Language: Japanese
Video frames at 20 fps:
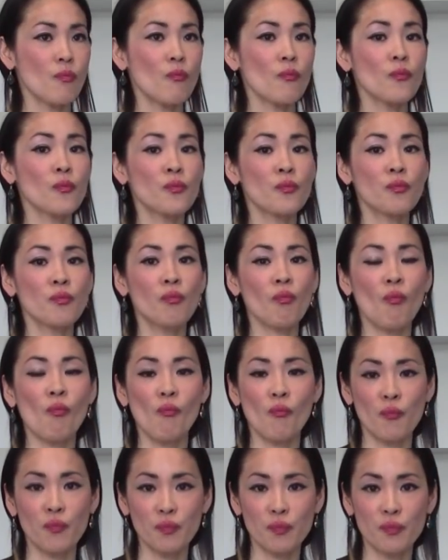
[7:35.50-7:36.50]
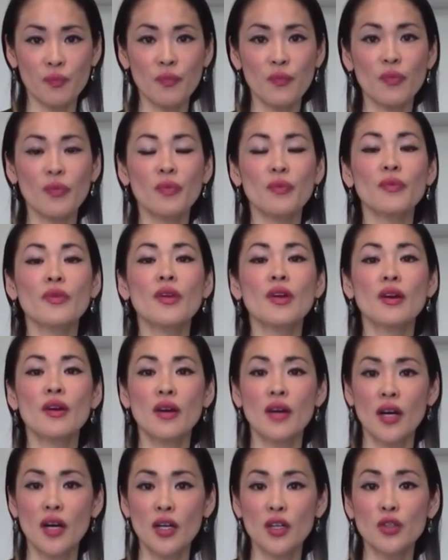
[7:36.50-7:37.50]
う
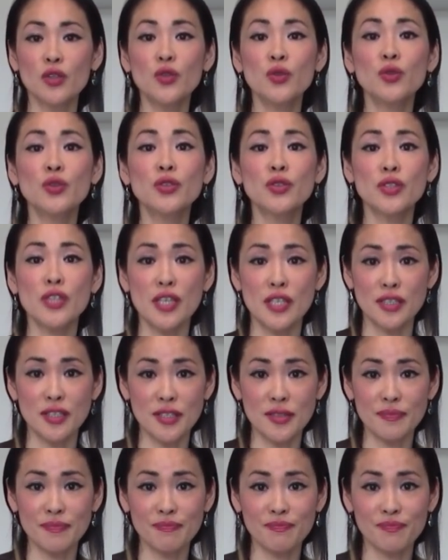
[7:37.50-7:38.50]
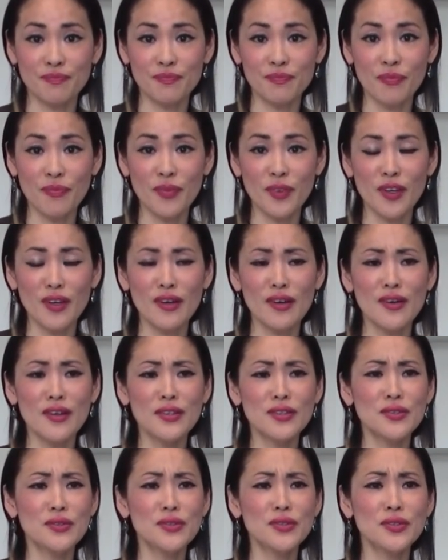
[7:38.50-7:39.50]
ん柚子です
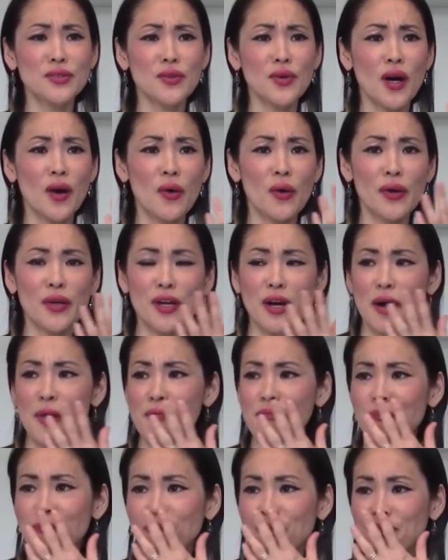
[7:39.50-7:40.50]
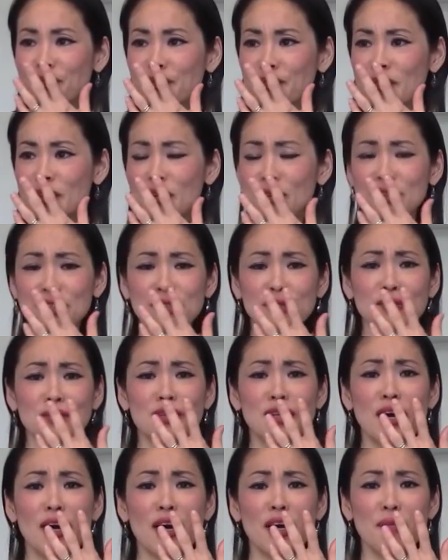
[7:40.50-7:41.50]
柚子の香りが口の
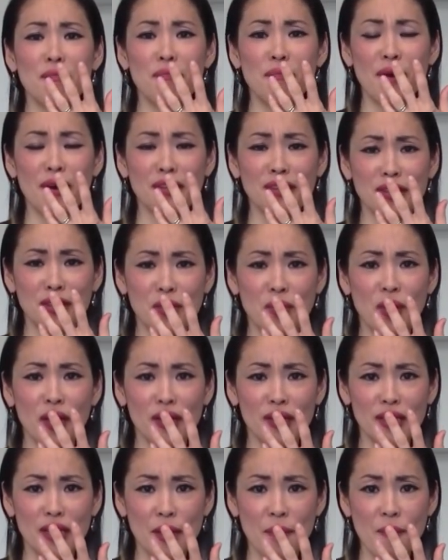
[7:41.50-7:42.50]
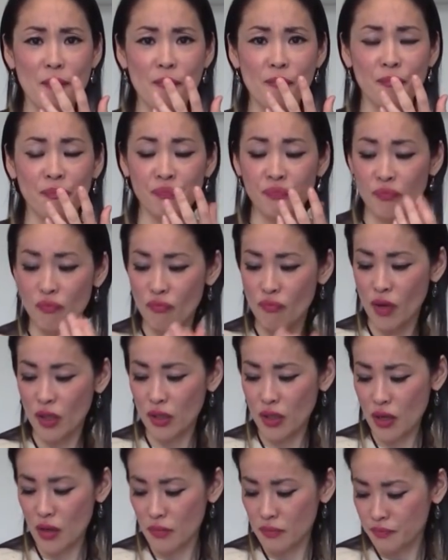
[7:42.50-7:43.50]
中いっぱいに広がってま
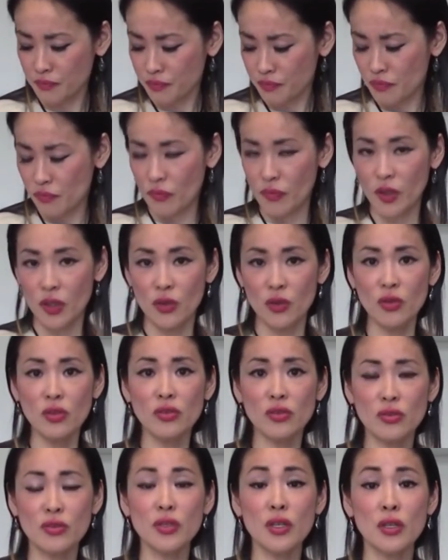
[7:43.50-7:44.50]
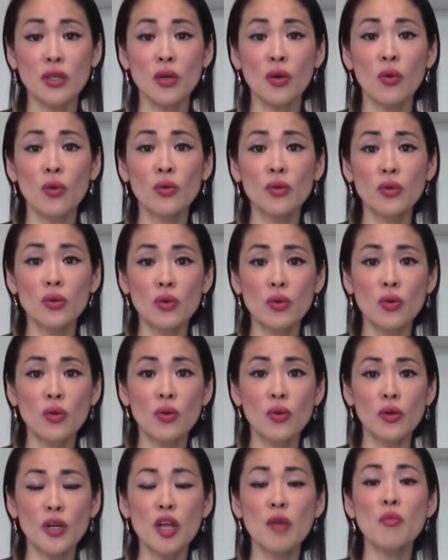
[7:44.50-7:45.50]
た柚子って日本
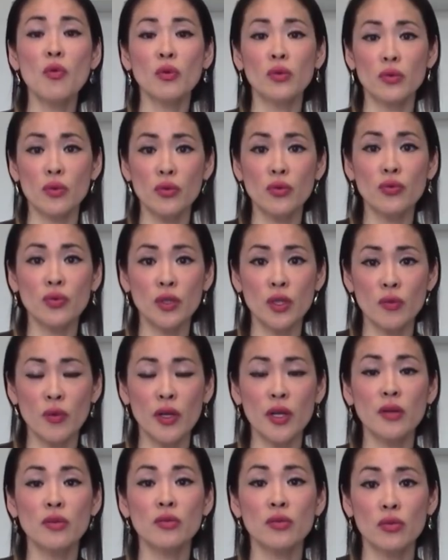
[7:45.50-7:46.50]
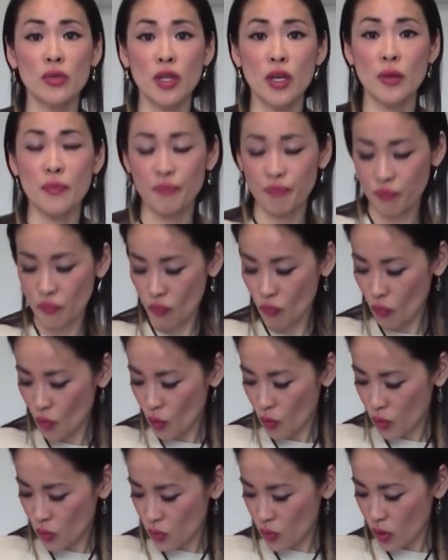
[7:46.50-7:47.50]
のレモンというふうに言われるので
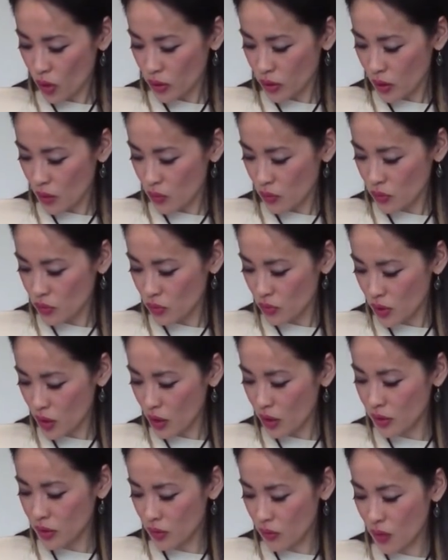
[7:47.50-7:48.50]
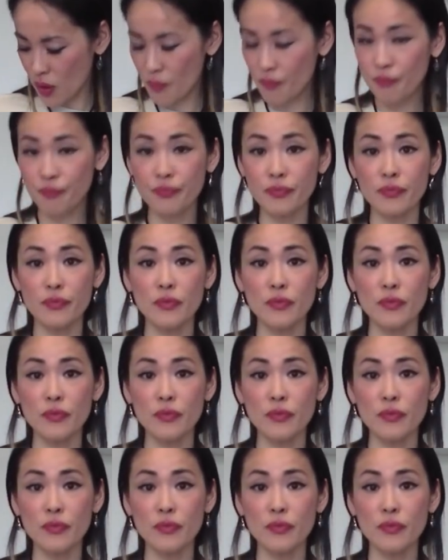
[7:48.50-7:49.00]
このカタログの中には